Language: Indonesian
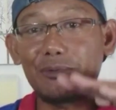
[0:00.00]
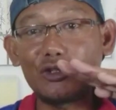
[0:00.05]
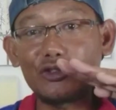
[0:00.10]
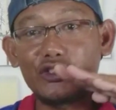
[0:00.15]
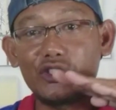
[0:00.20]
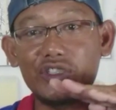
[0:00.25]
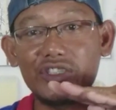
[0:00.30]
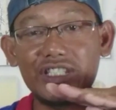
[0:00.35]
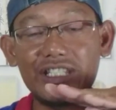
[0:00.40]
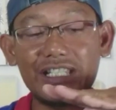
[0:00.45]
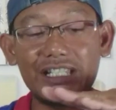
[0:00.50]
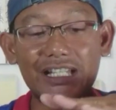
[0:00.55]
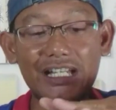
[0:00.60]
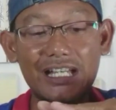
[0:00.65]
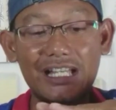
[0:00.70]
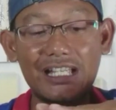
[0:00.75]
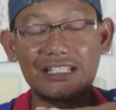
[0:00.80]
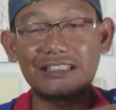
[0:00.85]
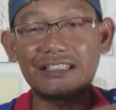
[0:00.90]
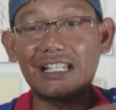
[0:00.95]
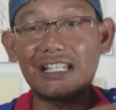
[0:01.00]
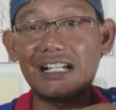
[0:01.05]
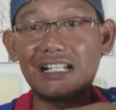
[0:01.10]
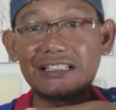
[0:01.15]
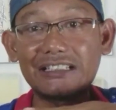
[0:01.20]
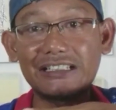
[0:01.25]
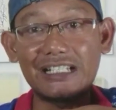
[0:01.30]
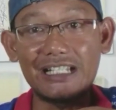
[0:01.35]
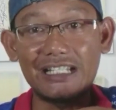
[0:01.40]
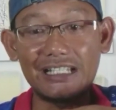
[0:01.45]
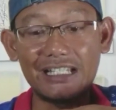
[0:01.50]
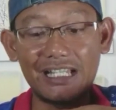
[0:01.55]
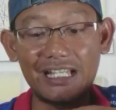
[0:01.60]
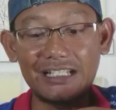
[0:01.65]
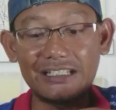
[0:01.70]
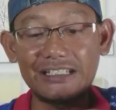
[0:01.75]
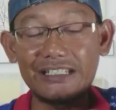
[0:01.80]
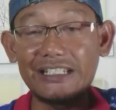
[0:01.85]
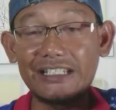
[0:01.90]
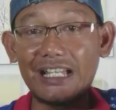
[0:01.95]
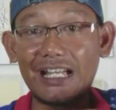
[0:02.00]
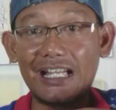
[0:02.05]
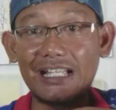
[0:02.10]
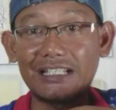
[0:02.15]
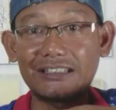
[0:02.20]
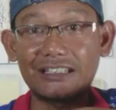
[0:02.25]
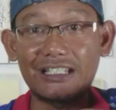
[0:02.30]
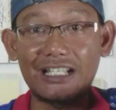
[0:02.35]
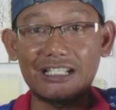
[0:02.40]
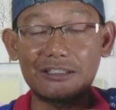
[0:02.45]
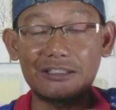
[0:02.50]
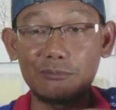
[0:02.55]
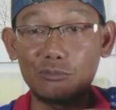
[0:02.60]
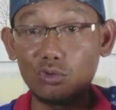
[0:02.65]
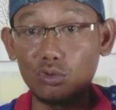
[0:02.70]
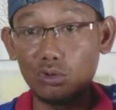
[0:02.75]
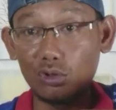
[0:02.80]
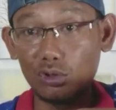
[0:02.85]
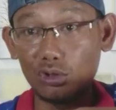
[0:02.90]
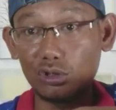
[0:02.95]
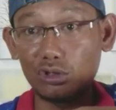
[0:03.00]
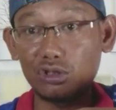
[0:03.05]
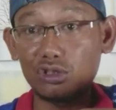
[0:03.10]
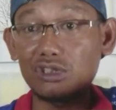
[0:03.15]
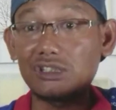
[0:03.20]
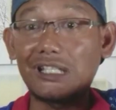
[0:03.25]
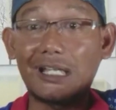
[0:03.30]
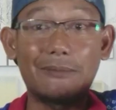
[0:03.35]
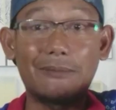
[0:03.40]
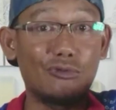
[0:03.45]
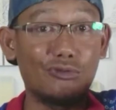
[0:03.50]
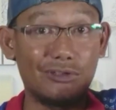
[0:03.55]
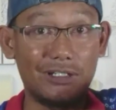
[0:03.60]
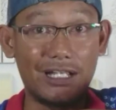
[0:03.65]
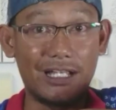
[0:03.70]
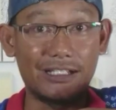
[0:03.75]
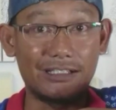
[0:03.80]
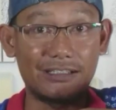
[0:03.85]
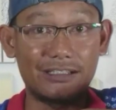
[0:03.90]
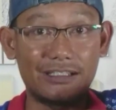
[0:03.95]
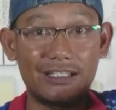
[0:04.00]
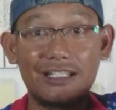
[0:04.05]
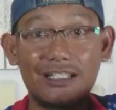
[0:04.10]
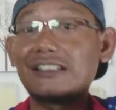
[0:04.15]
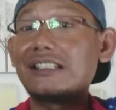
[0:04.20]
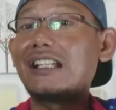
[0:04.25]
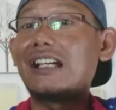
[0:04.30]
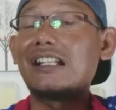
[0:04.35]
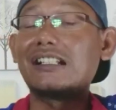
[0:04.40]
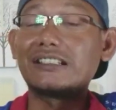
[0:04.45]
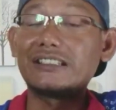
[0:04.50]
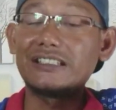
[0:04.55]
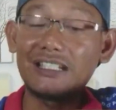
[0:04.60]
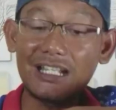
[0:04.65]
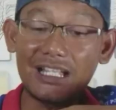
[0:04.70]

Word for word: Kalian posisikan tangan kalian di atas mulut tabung gas.